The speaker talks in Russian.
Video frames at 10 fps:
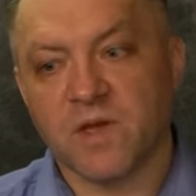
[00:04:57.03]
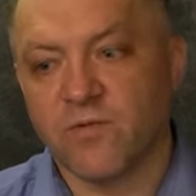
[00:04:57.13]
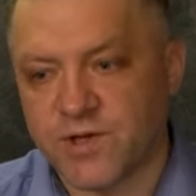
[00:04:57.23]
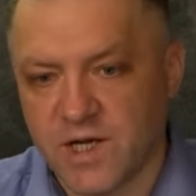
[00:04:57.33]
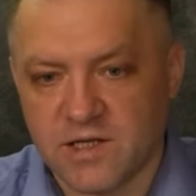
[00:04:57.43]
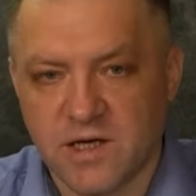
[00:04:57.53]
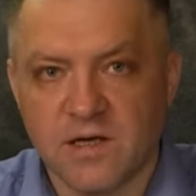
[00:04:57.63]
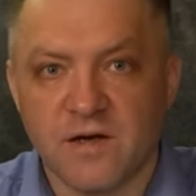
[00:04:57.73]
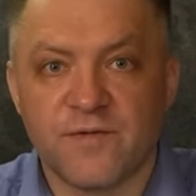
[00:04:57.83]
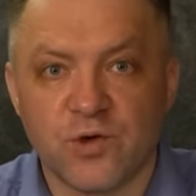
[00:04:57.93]
Вот
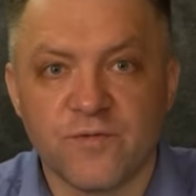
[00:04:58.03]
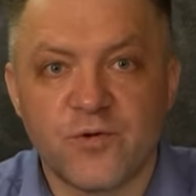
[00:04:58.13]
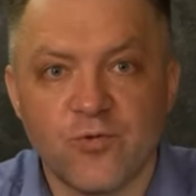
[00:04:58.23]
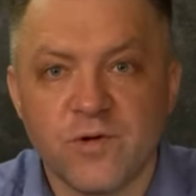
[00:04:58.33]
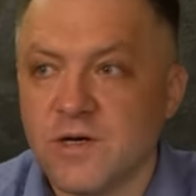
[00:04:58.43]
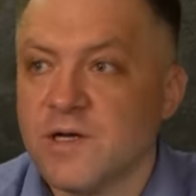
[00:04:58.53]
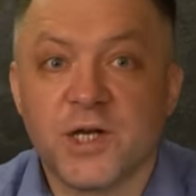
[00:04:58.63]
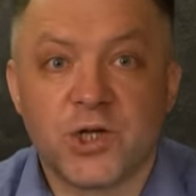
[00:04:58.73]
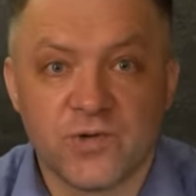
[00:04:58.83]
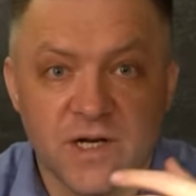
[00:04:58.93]
тогда все вдруг начнет